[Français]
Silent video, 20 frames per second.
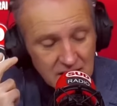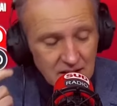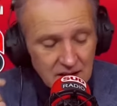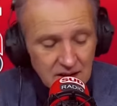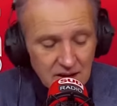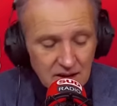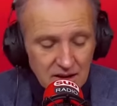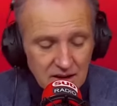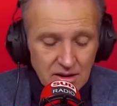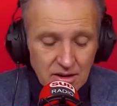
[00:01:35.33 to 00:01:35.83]

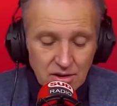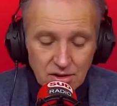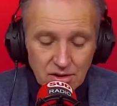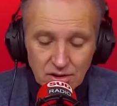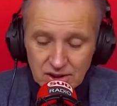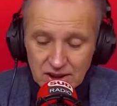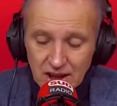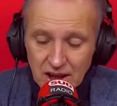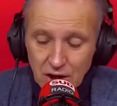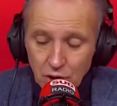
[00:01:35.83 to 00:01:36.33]

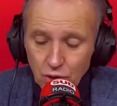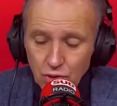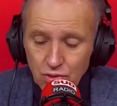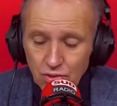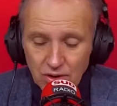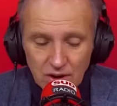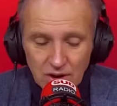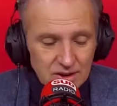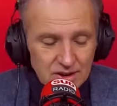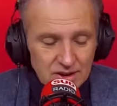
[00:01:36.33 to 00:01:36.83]
c'est
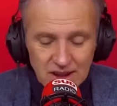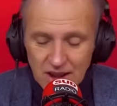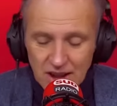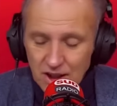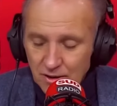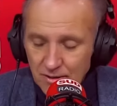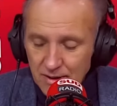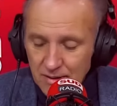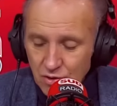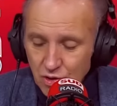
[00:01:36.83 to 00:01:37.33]
cru, c'est
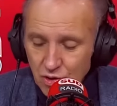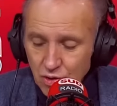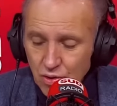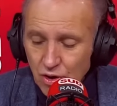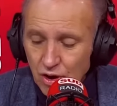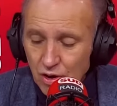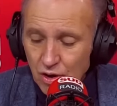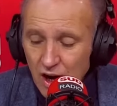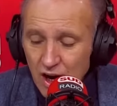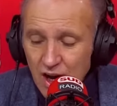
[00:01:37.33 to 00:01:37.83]
quand même
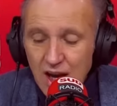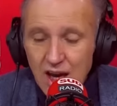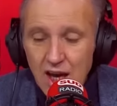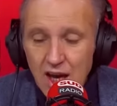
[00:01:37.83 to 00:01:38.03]
dur quoi.